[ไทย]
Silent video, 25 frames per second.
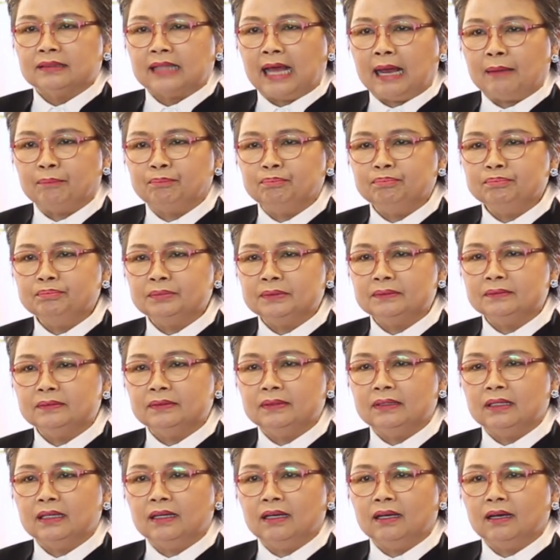
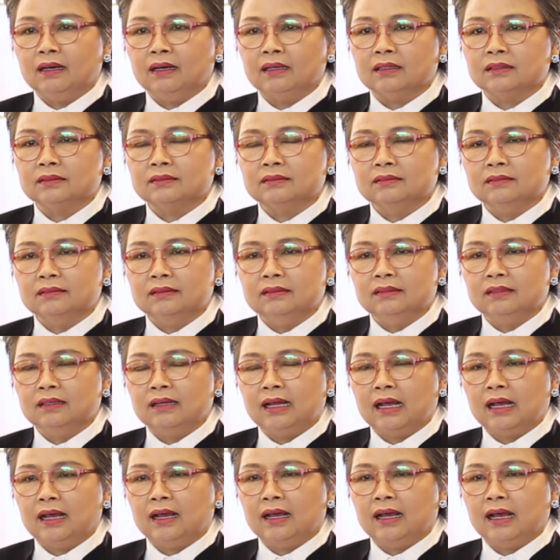
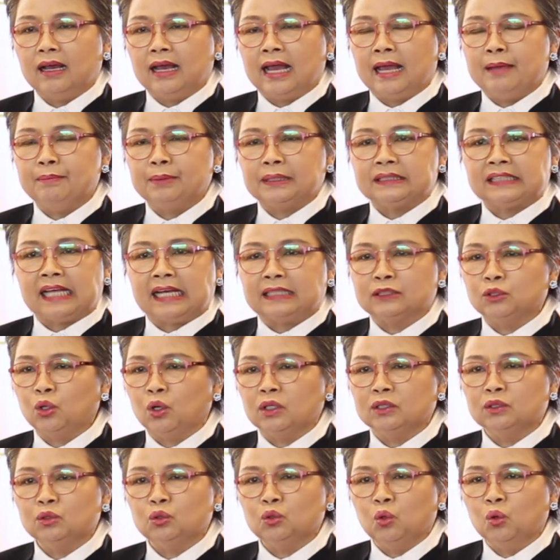ทำให้ประชาช
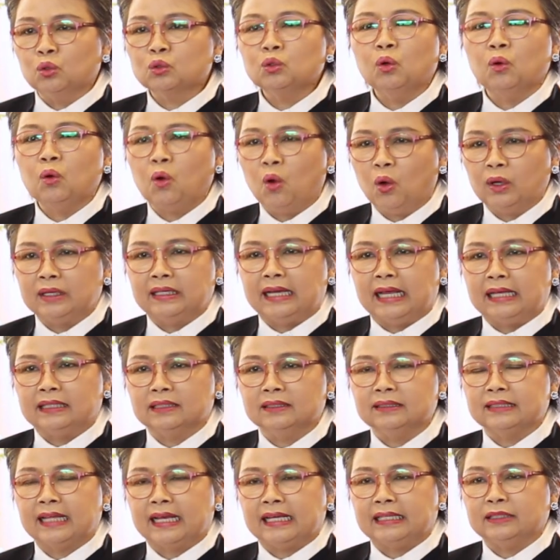นทุกๆ คนใน
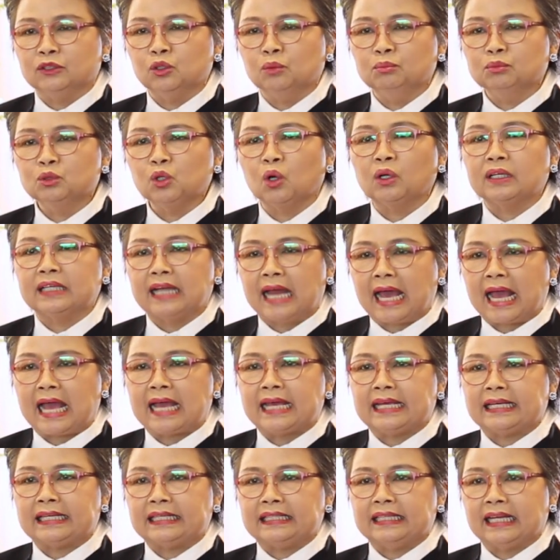ในชุมชน
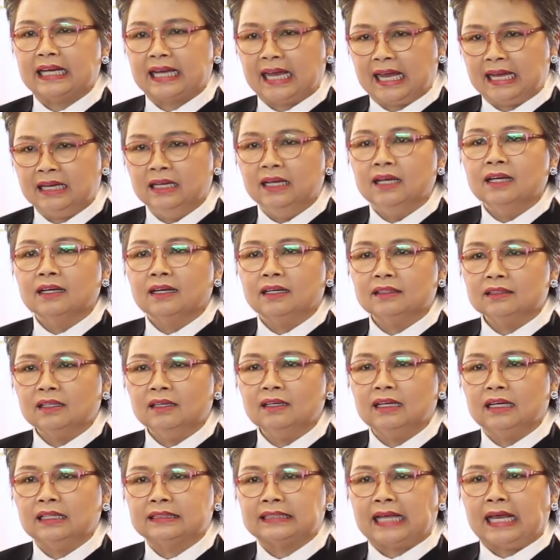ได้นะคะก็
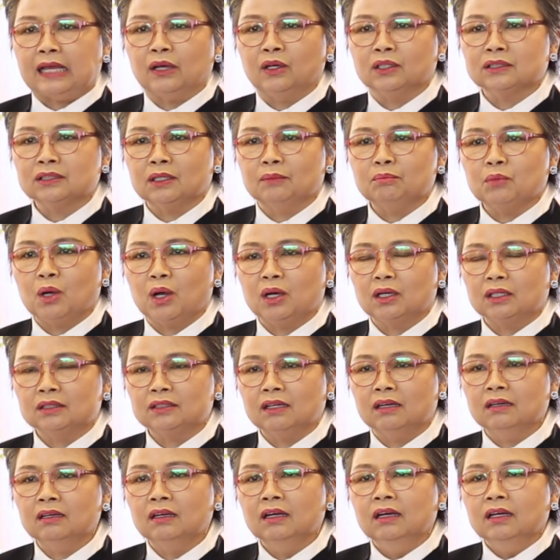ต้องอาศัยอสมก็
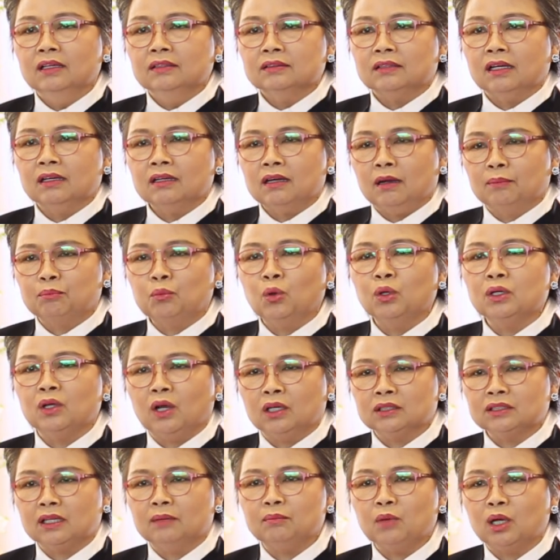ต้องต้องขอบคุณ
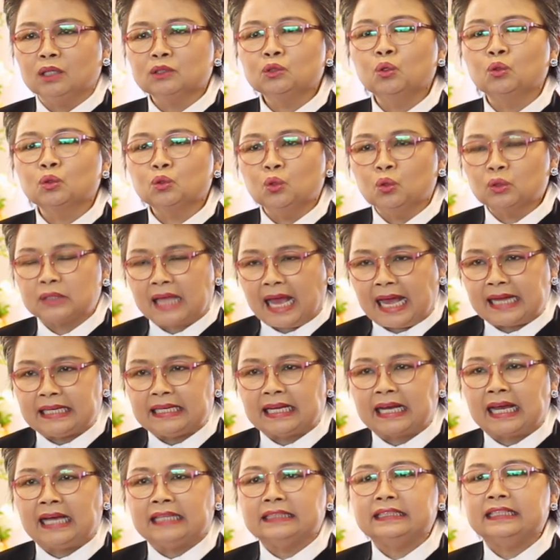อสมทุกๆ ท่าน
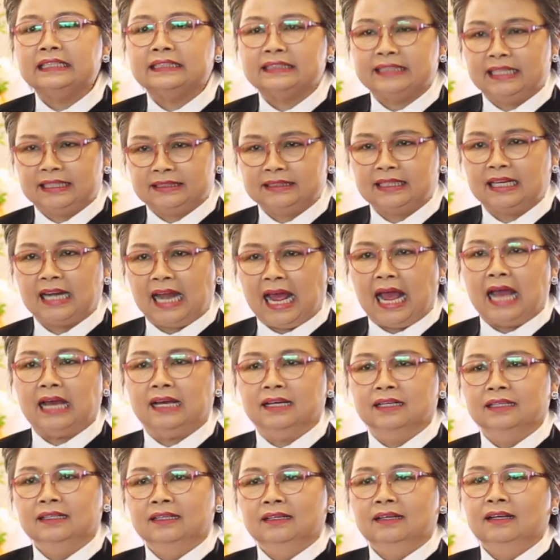นะคะที่เสียสละ
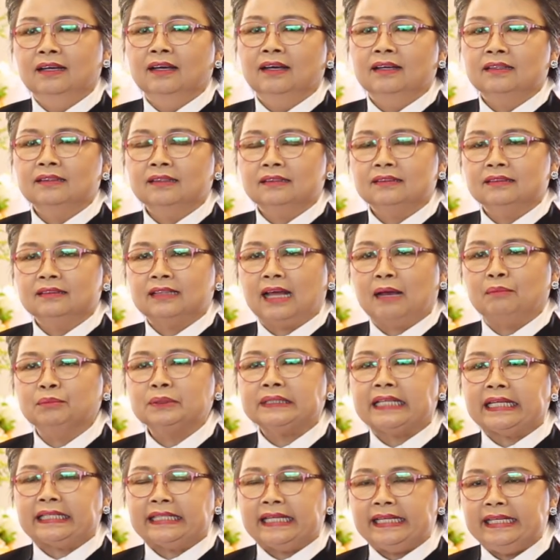
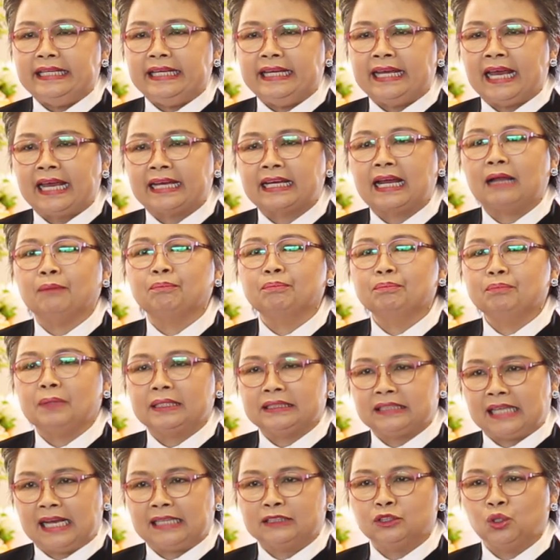ทำสิ่งดีๆ ให้กับป
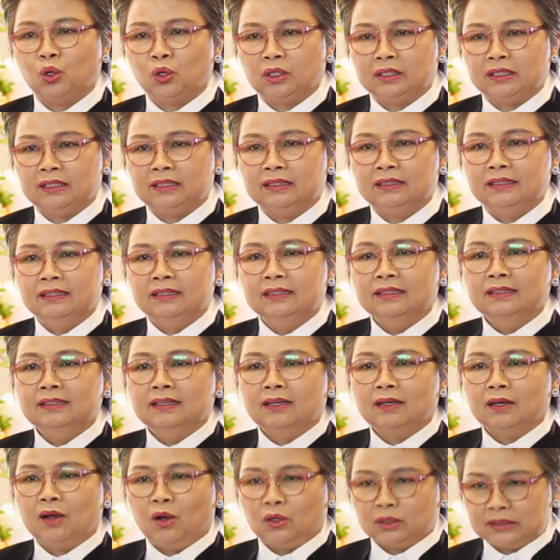ระชาชน
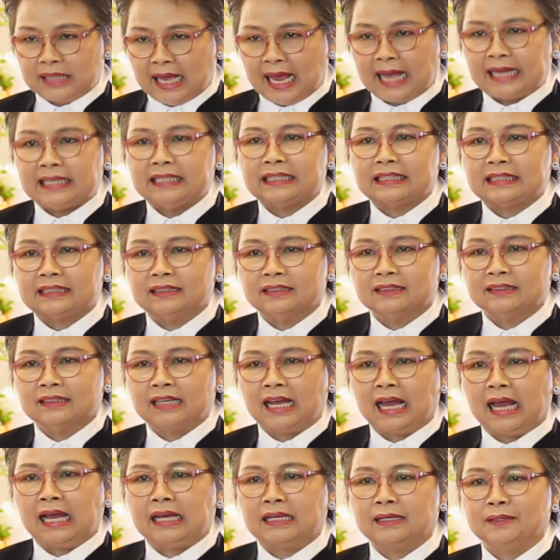ของท่าน
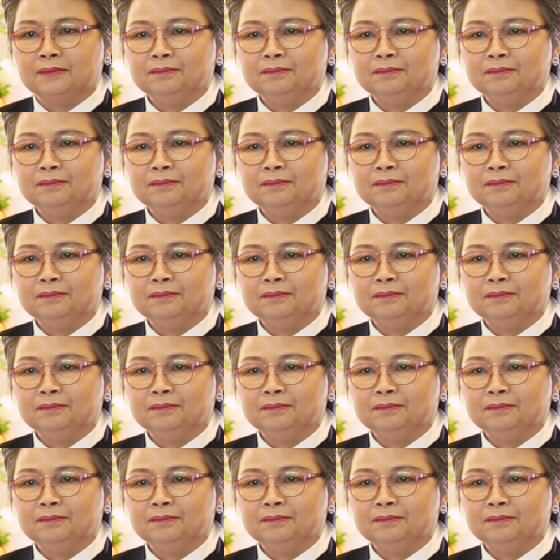ค่ะ